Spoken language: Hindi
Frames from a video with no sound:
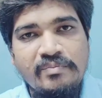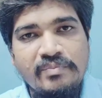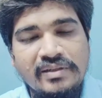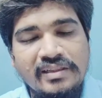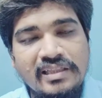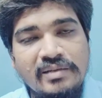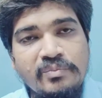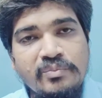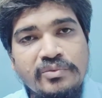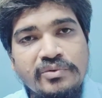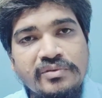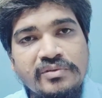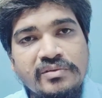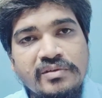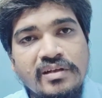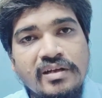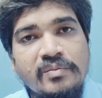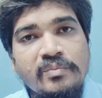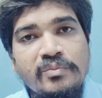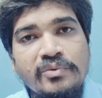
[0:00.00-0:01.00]
मतलब
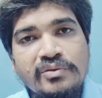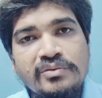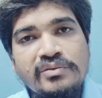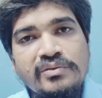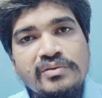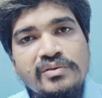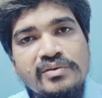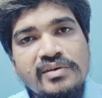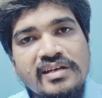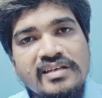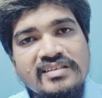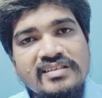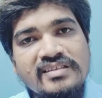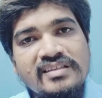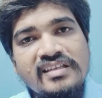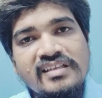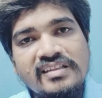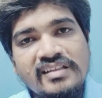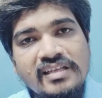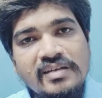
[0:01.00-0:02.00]
मृत्यु की
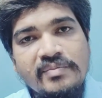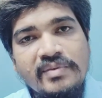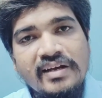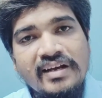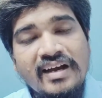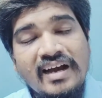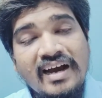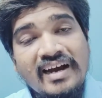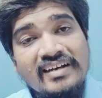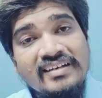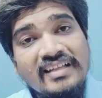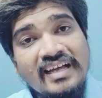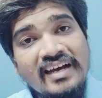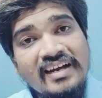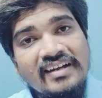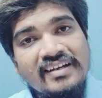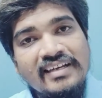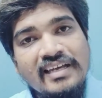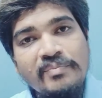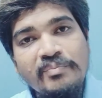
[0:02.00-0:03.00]
स्थिति में कार्ड
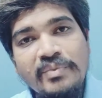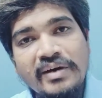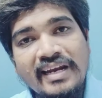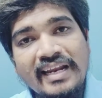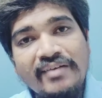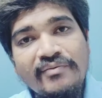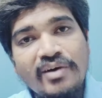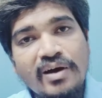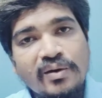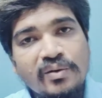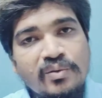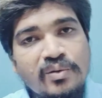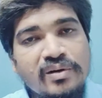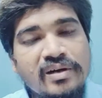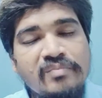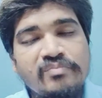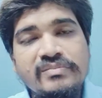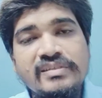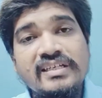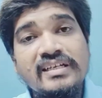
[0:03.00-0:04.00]
धारक के परिवार को
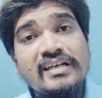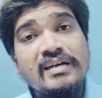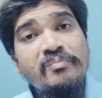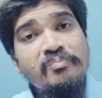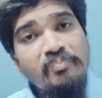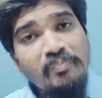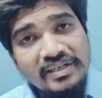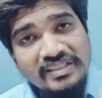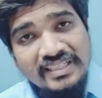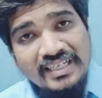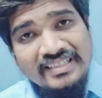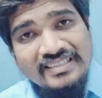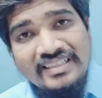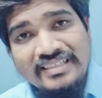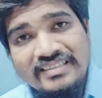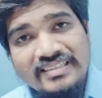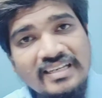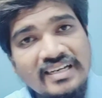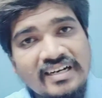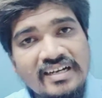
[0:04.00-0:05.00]
कम से कम
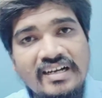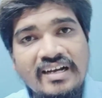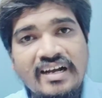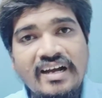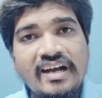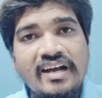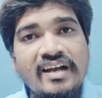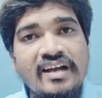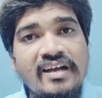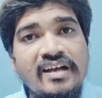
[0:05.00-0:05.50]
पचास हजार का